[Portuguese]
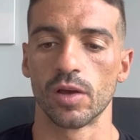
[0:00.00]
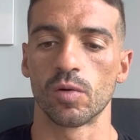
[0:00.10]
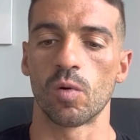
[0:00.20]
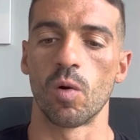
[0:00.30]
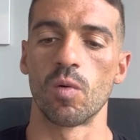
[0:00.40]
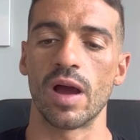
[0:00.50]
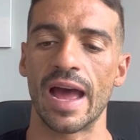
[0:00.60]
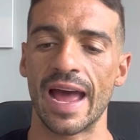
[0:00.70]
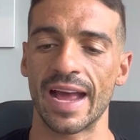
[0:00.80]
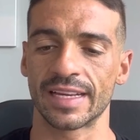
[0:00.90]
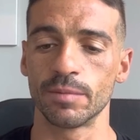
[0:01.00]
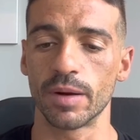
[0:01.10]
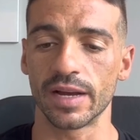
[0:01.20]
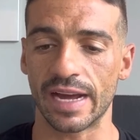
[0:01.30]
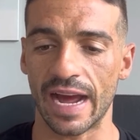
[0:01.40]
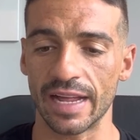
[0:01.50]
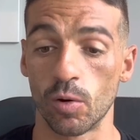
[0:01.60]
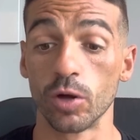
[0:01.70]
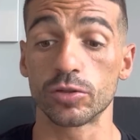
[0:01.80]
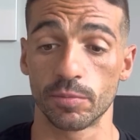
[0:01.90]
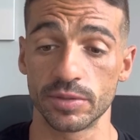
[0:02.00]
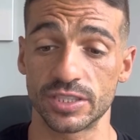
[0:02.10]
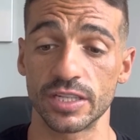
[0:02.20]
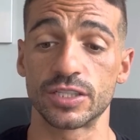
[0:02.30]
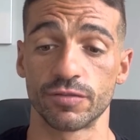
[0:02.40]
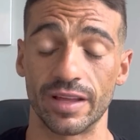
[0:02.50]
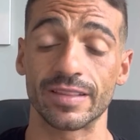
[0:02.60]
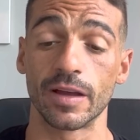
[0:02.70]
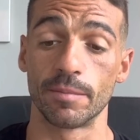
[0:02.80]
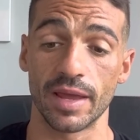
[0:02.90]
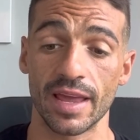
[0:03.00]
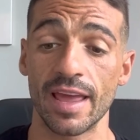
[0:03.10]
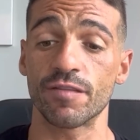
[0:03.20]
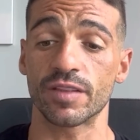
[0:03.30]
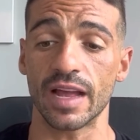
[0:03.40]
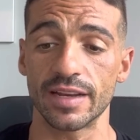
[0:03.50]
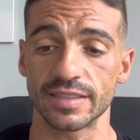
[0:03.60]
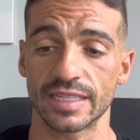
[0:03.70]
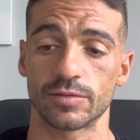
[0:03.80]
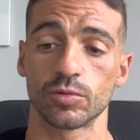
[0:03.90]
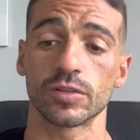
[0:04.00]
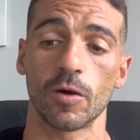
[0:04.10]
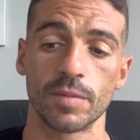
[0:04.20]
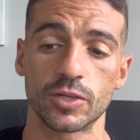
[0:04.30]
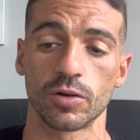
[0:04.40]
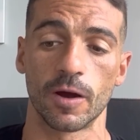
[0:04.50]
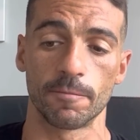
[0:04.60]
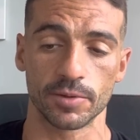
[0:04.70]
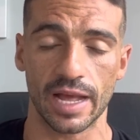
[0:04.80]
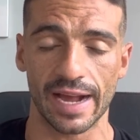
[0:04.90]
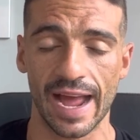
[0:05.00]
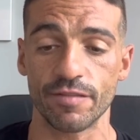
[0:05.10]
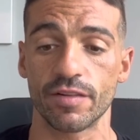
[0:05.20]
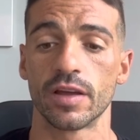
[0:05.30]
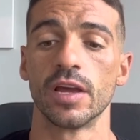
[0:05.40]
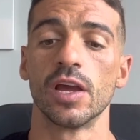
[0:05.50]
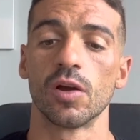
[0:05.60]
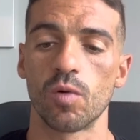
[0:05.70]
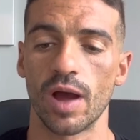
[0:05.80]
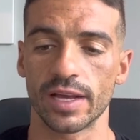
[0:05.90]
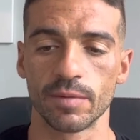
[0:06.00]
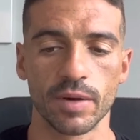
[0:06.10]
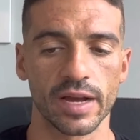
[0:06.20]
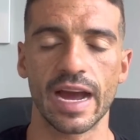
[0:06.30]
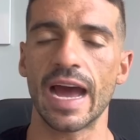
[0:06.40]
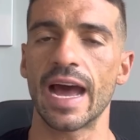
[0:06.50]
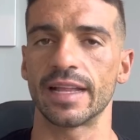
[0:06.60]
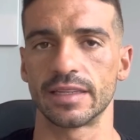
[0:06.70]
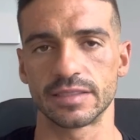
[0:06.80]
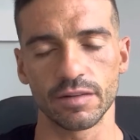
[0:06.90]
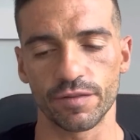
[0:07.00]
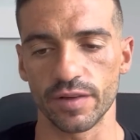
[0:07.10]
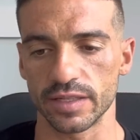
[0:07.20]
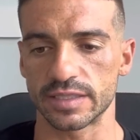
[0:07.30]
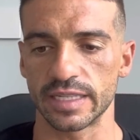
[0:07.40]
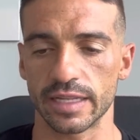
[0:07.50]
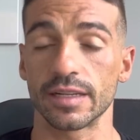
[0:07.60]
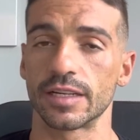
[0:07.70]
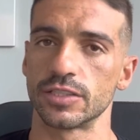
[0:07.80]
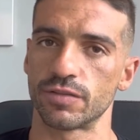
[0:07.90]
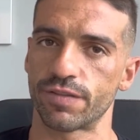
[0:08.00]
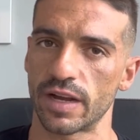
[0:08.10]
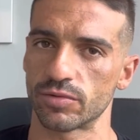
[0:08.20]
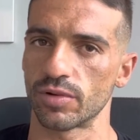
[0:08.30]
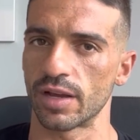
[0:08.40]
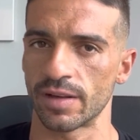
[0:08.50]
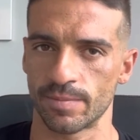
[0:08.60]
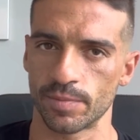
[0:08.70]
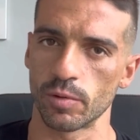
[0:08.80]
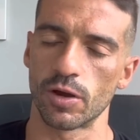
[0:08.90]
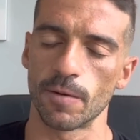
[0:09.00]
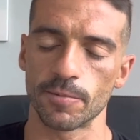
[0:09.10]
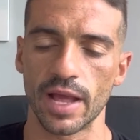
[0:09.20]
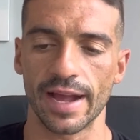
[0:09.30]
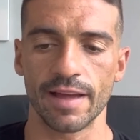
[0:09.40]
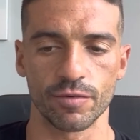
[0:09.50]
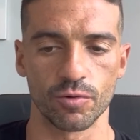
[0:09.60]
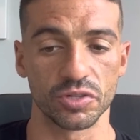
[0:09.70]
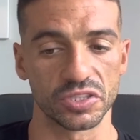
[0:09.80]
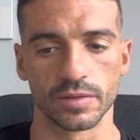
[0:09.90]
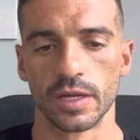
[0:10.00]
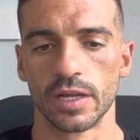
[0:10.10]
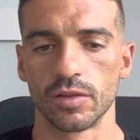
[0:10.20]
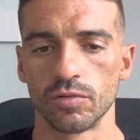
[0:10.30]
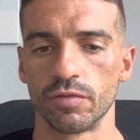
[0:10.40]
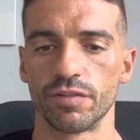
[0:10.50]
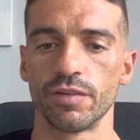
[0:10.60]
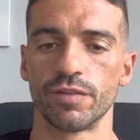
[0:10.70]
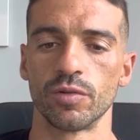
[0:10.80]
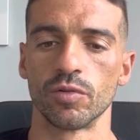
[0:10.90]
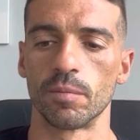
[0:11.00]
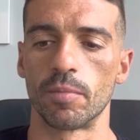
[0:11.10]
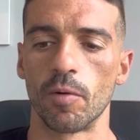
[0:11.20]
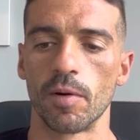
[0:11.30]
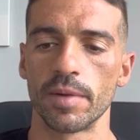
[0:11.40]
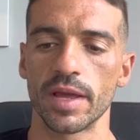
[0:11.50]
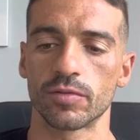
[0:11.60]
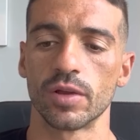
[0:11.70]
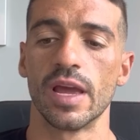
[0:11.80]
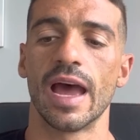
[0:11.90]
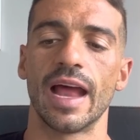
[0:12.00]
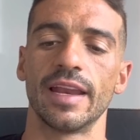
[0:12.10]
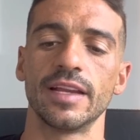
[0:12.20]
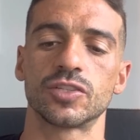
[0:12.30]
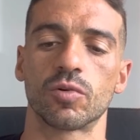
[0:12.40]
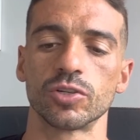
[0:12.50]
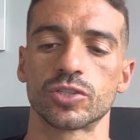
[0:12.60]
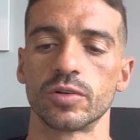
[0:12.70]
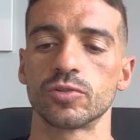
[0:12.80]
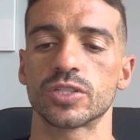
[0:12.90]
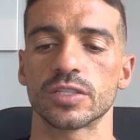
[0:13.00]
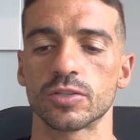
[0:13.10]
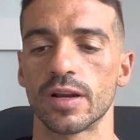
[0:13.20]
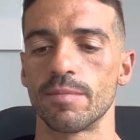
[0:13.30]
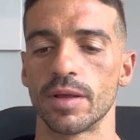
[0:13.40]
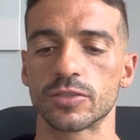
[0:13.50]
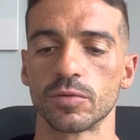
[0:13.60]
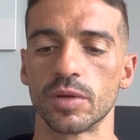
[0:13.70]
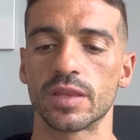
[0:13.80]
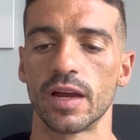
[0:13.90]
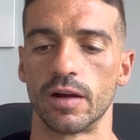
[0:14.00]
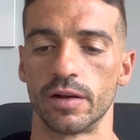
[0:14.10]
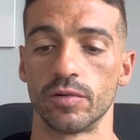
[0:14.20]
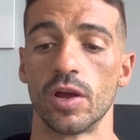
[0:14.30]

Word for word: com arquibancada. Outro objetivo é também revitalizar totalmente o campo da Gávea, com arquibancadas, enfim, etc., que de fato é o campo da Gávea hoje não vive num bom momento, além de construir um estacionamento subterrâneo.